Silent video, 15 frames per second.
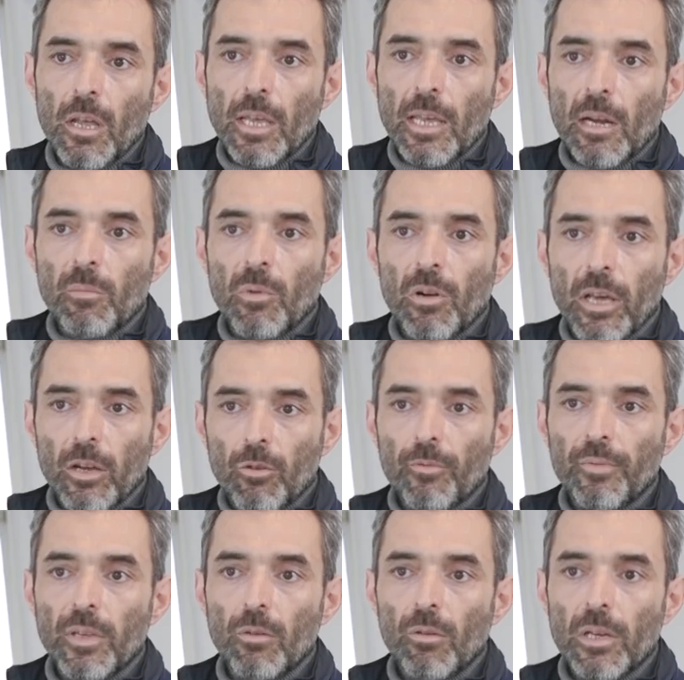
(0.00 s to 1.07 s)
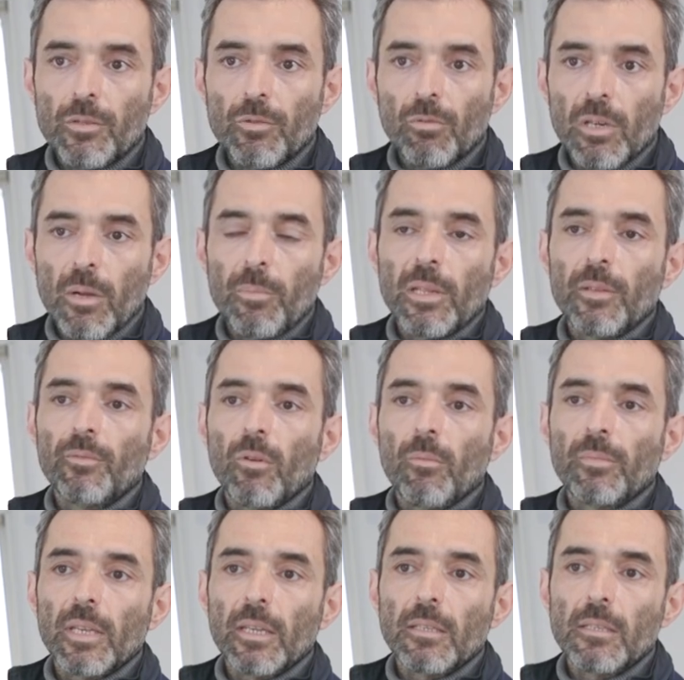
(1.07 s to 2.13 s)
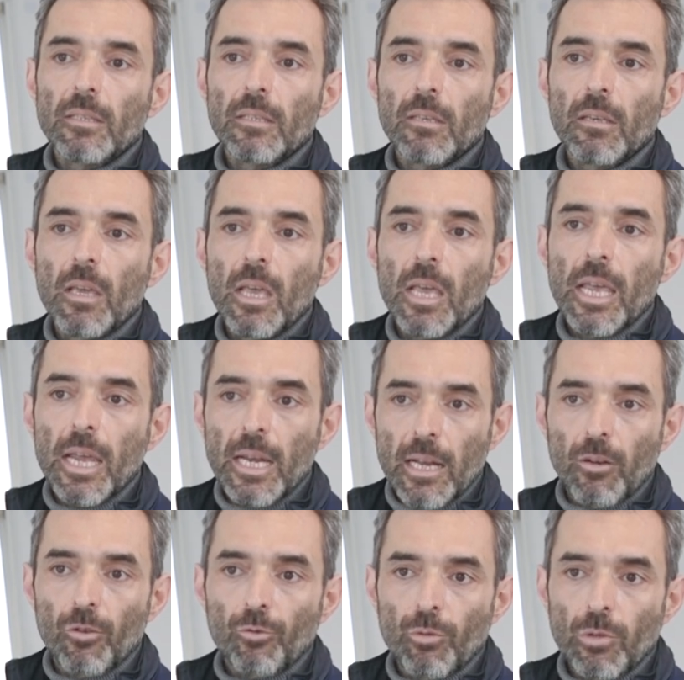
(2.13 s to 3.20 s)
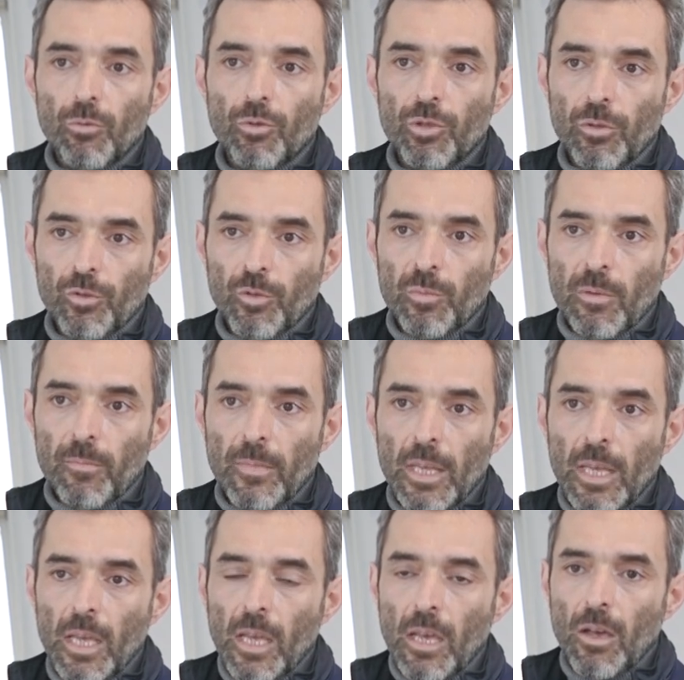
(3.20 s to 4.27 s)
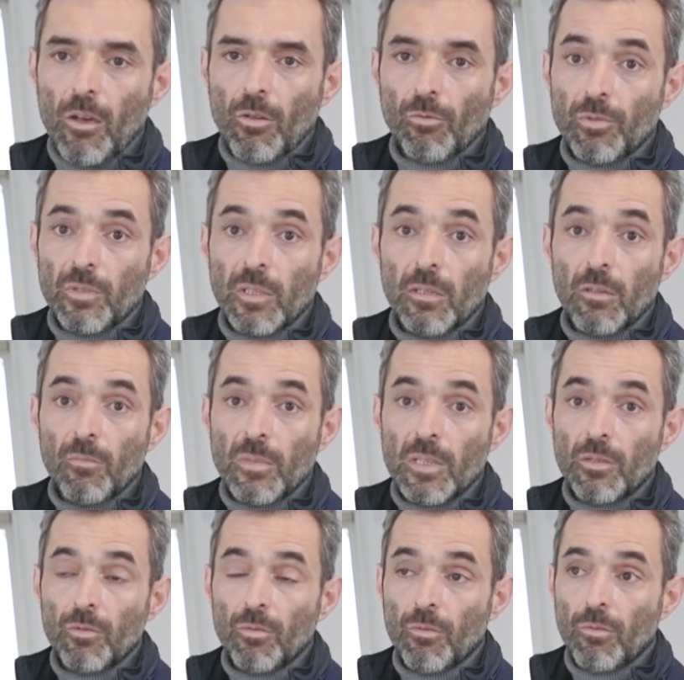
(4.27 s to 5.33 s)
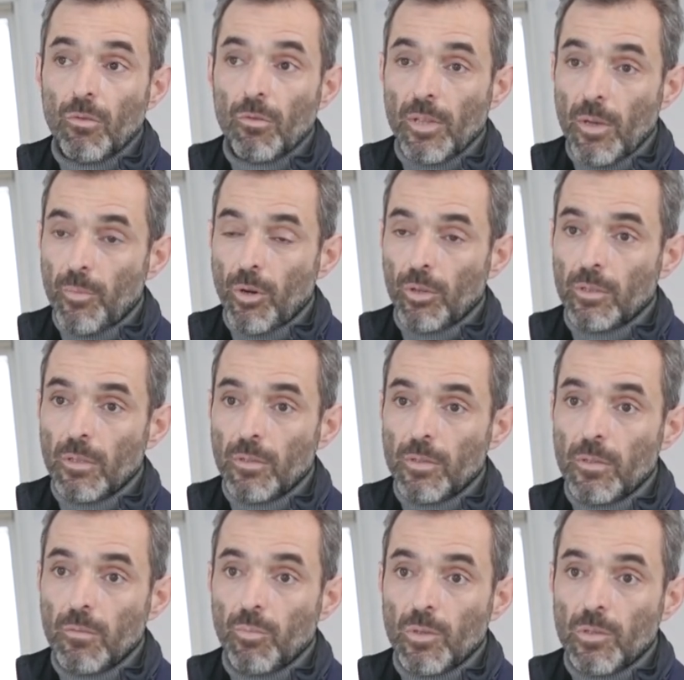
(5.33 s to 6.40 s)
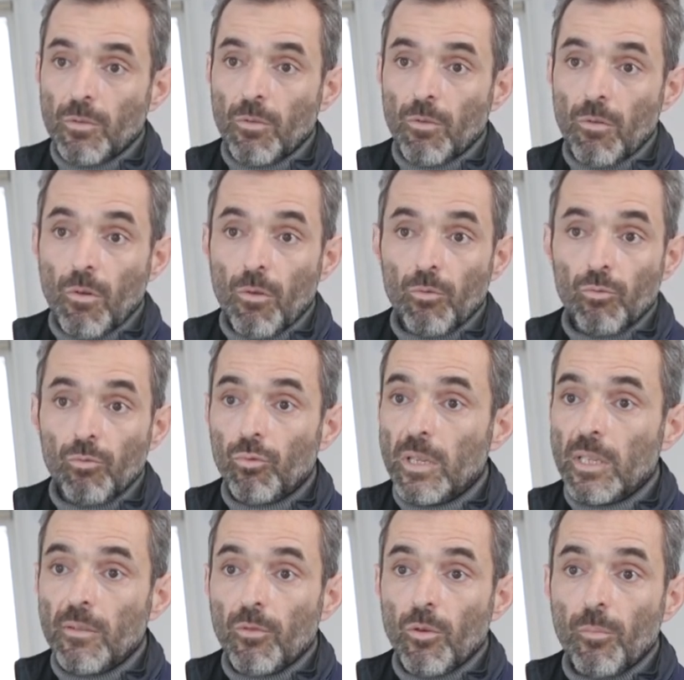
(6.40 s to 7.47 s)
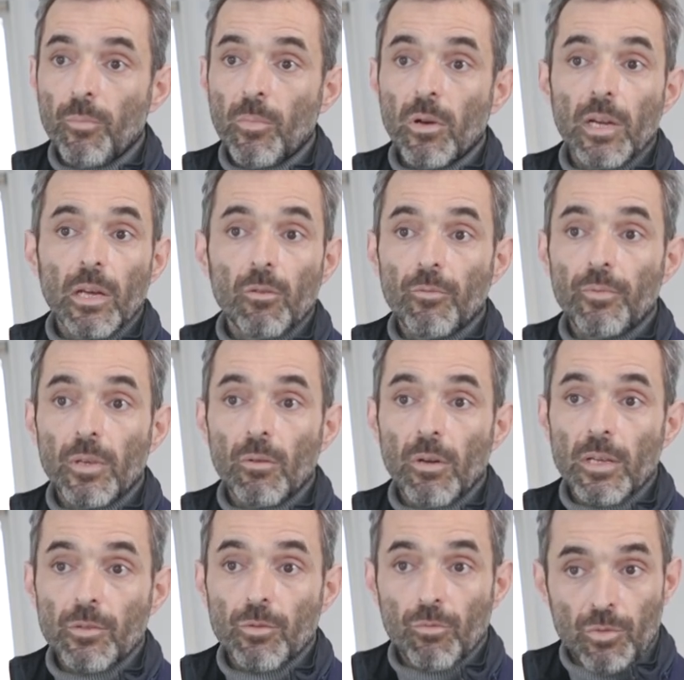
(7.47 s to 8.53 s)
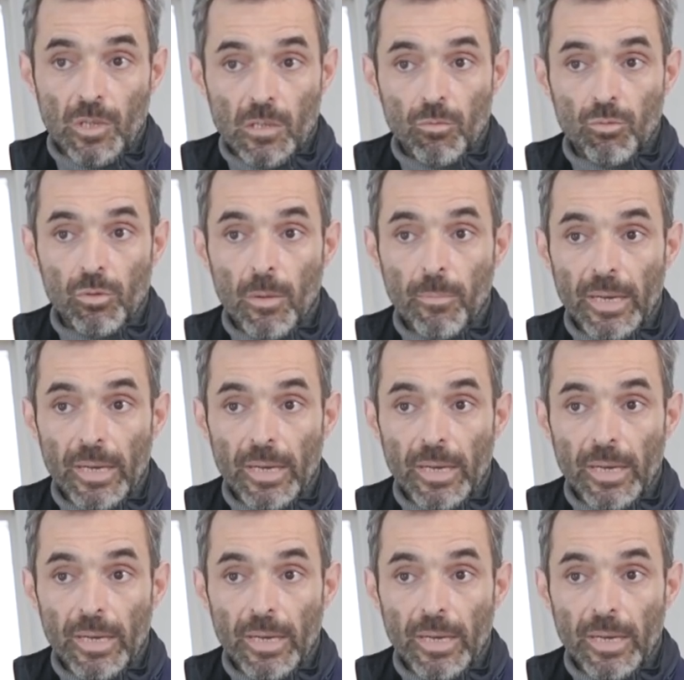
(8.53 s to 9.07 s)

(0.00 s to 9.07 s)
également la configuration de la plateforme technique et la conduite du changement. Euh, donc c'était une mission euh, d'importance puisque euh, tous les développements et la configuration, ça c'est sur la